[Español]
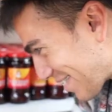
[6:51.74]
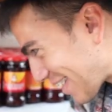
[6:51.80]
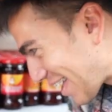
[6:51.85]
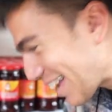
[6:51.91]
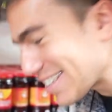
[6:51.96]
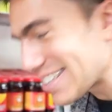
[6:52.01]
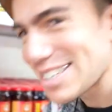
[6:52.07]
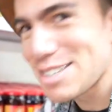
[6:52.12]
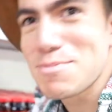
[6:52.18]

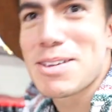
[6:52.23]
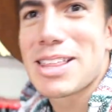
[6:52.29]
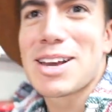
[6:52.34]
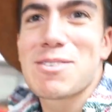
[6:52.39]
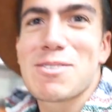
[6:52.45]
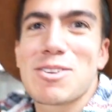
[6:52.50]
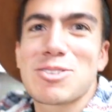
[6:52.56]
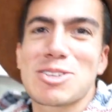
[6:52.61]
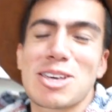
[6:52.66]
Este sí me da
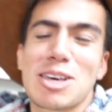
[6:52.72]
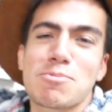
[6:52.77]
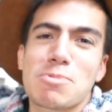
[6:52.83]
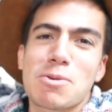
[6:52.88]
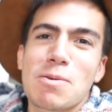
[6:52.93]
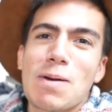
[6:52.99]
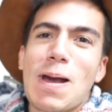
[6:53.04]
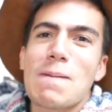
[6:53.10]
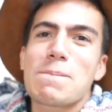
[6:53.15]
curiosidad
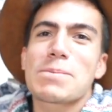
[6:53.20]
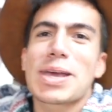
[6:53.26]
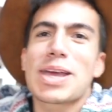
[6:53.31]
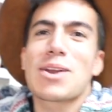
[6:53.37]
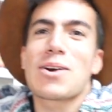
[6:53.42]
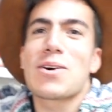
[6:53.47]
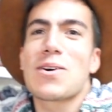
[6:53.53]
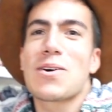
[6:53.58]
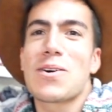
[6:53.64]
probar,
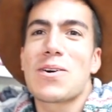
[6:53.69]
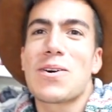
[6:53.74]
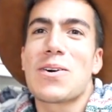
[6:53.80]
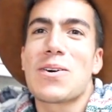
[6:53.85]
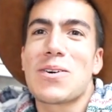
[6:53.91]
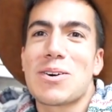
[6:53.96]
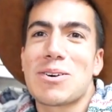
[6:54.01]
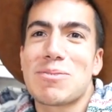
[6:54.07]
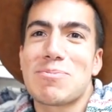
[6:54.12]

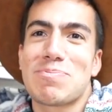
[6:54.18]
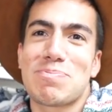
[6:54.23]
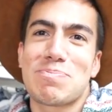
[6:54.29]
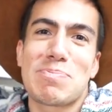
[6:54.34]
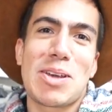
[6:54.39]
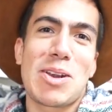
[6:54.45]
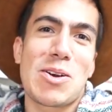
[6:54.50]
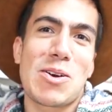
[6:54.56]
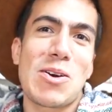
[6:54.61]
pero.
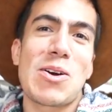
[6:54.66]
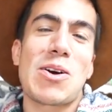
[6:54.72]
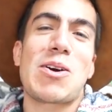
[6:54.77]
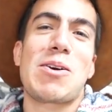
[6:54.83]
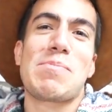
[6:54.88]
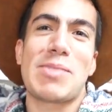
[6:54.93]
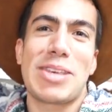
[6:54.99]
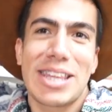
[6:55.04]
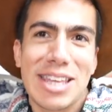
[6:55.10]
Pero con
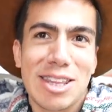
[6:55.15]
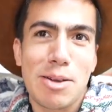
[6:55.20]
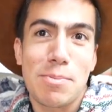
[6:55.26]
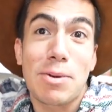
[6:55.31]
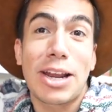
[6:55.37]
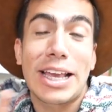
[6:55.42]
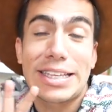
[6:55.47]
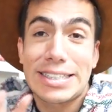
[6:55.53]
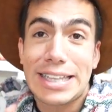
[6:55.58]
comidita,
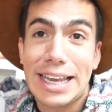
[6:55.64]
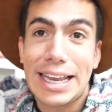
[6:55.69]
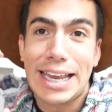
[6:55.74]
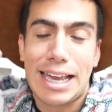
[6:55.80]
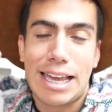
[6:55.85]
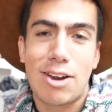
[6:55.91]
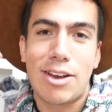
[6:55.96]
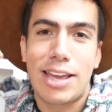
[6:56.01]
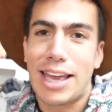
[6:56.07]
porque sé que
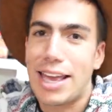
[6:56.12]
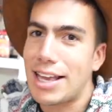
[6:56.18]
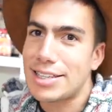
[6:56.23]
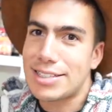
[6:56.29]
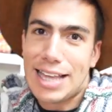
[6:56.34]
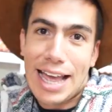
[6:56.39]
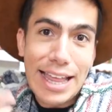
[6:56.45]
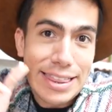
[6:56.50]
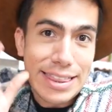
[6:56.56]
creo que
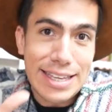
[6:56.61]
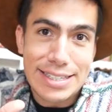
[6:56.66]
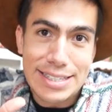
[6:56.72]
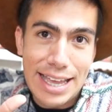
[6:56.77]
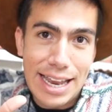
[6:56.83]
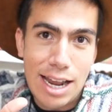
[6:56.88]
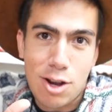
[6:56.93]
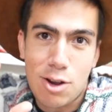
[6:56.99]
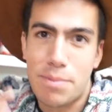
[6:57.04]
es antes
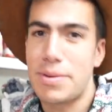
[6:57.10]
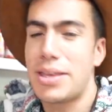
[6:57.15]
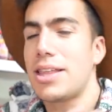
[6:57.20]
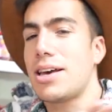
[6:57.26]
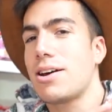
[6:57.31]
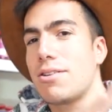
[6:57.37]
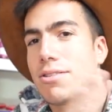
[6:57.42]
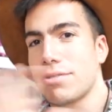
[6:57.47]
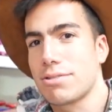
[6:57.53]
de la
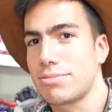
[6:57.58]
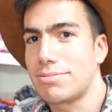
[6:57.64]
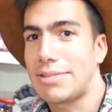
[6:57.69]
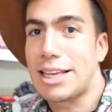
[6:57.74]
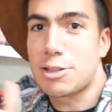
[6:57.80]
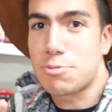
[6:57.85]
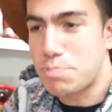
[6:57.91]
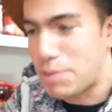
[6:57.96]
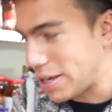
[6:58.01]
comida o
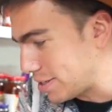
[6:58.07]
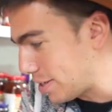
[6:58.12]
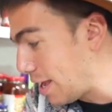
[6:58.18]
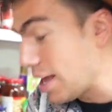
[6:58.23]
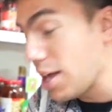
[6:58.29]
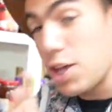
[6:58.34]
después.